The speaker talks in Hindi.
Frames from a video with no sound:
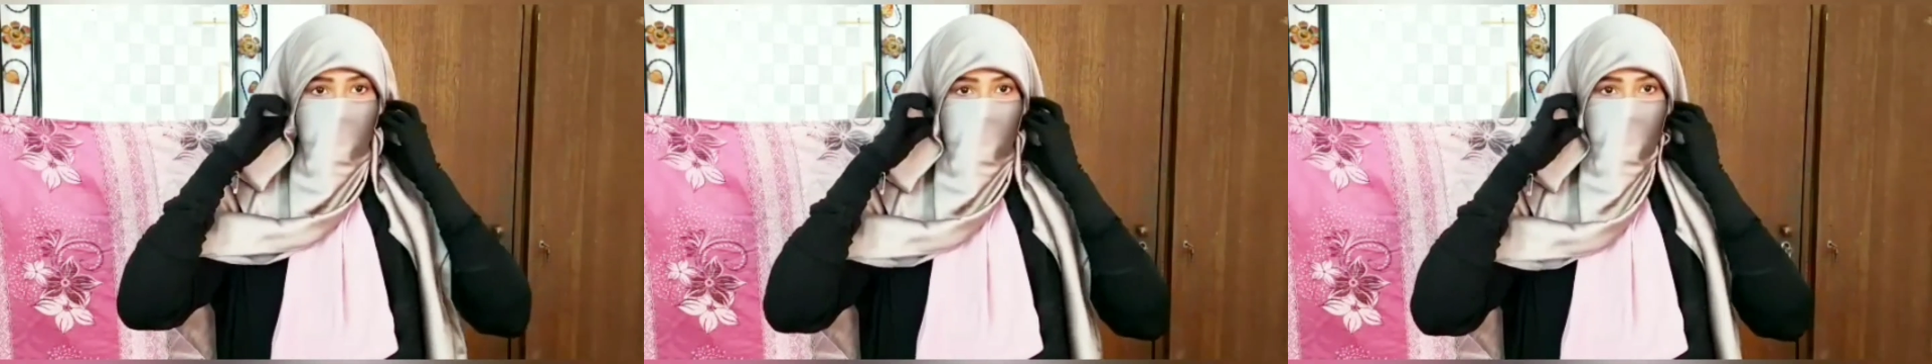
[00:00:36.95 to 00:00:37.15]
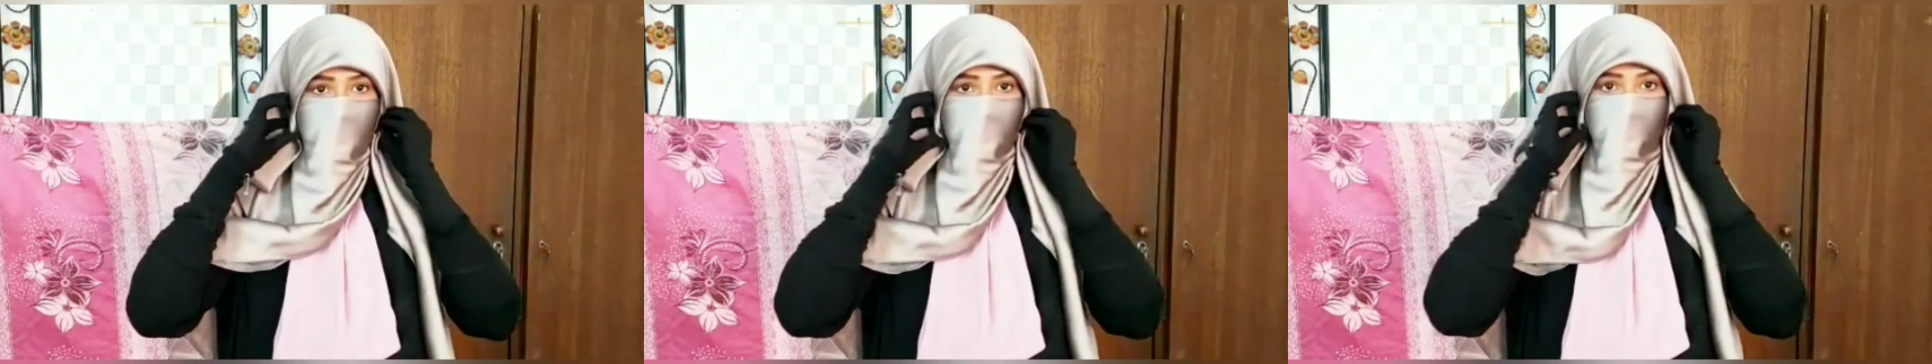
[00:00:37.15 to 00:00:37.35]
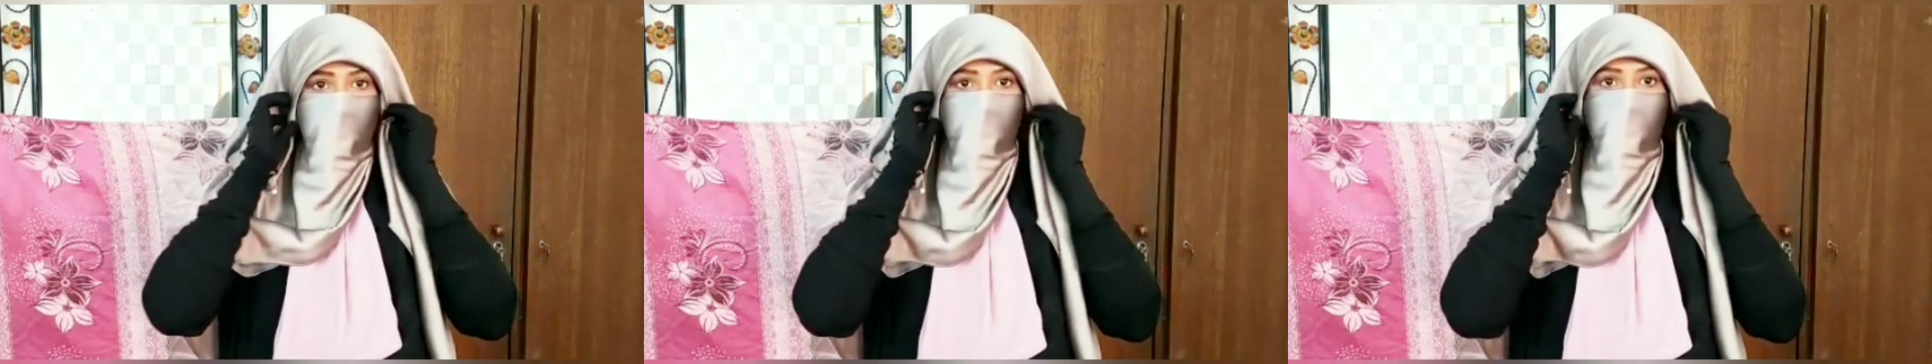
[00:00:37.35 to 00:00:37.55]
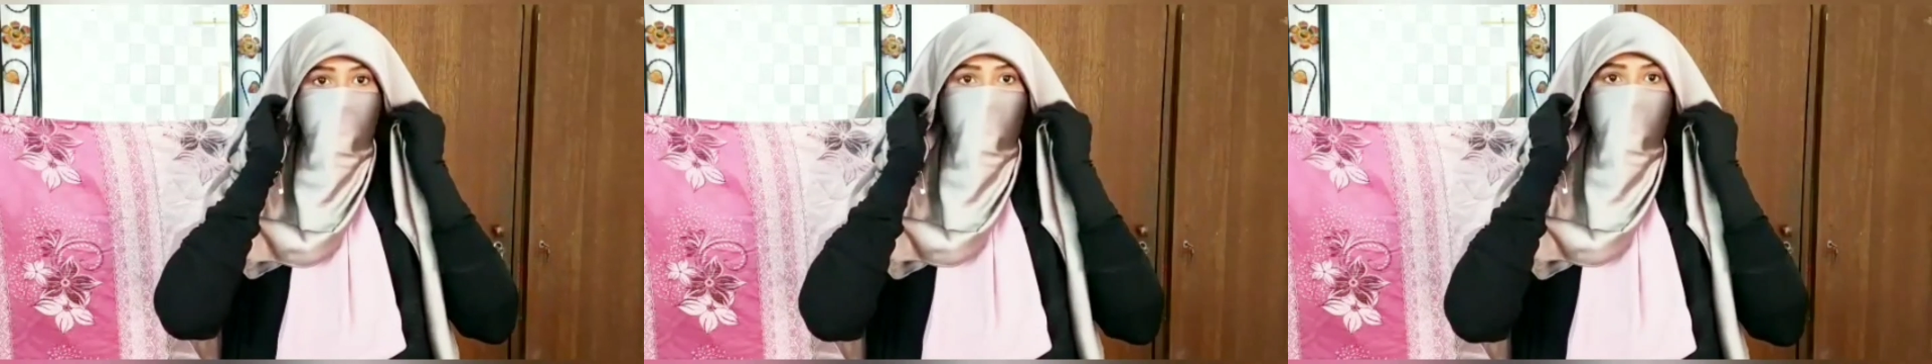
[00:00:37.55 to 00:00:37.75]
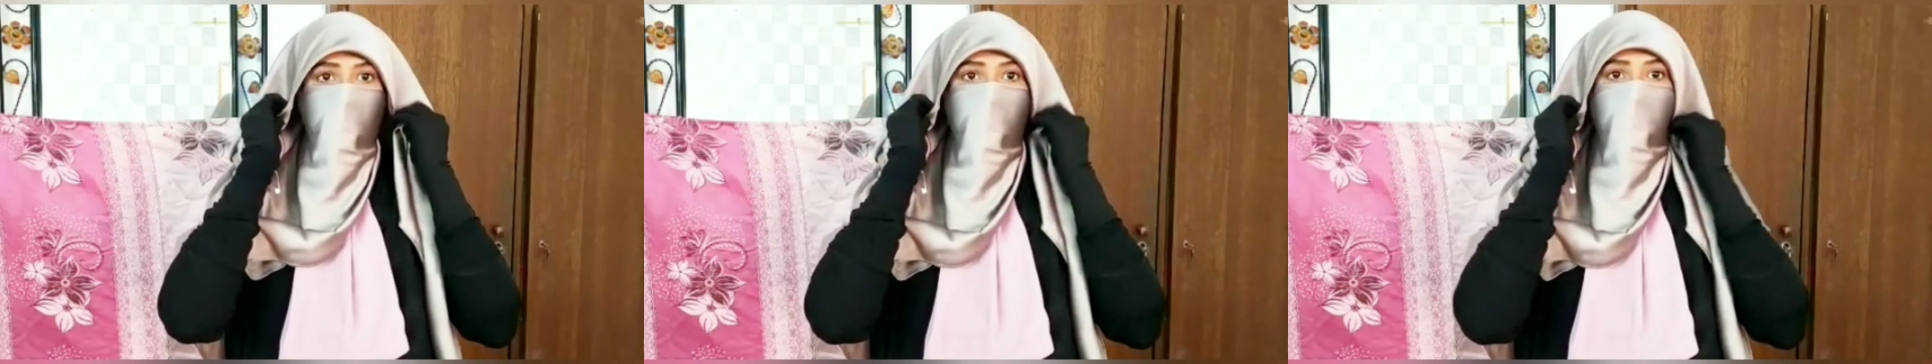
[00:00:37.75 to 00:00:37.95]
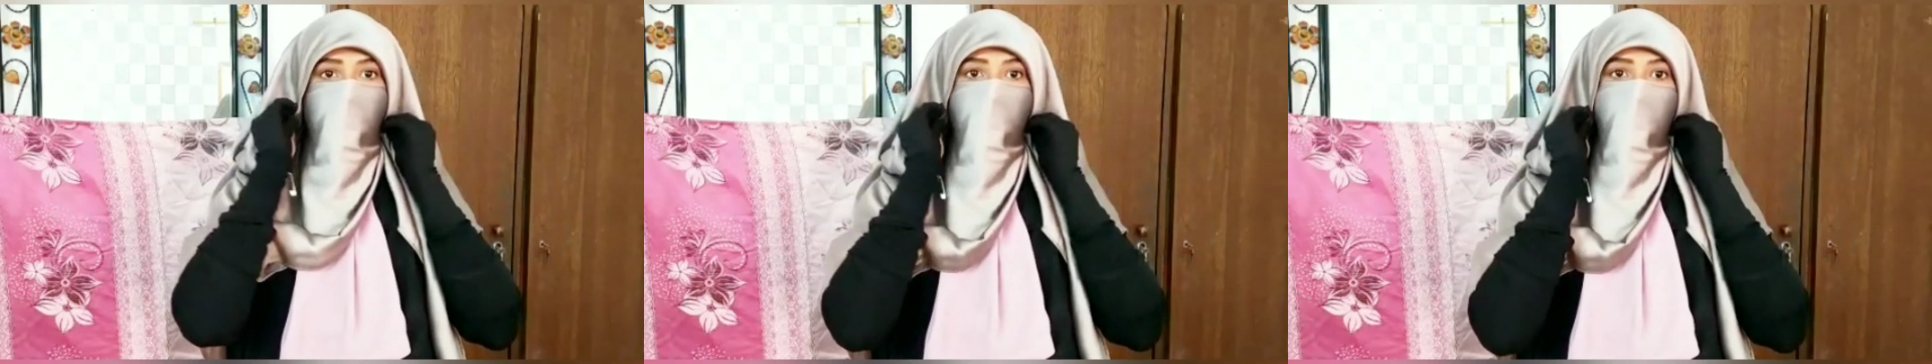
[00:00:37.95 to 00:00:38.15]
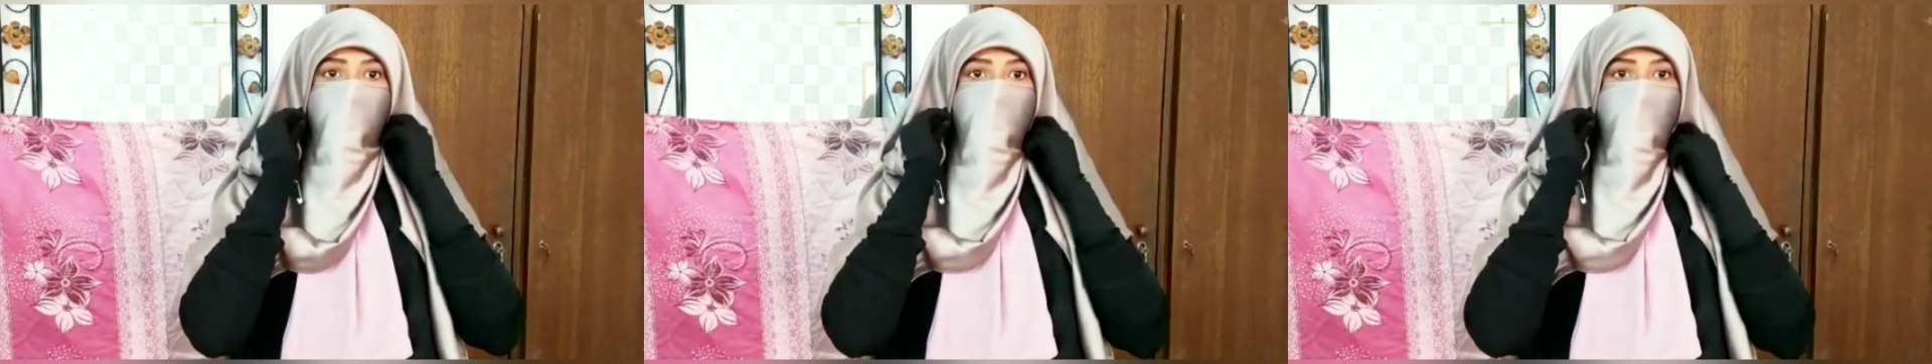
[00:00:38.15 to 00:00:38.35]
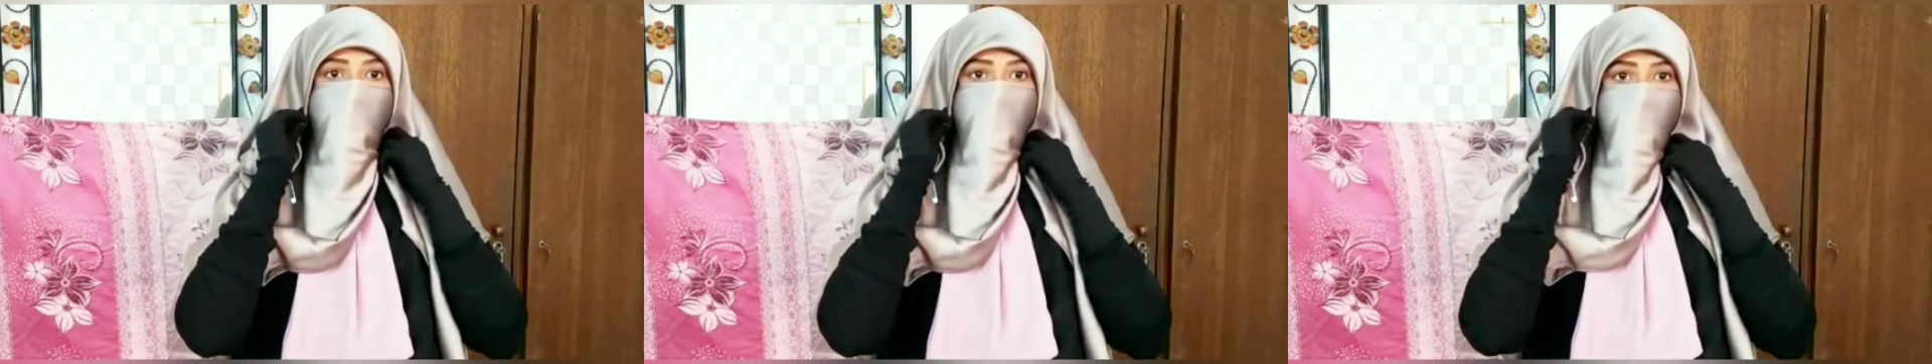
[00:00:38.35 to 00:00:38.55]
है वो हमारे बिल्कुल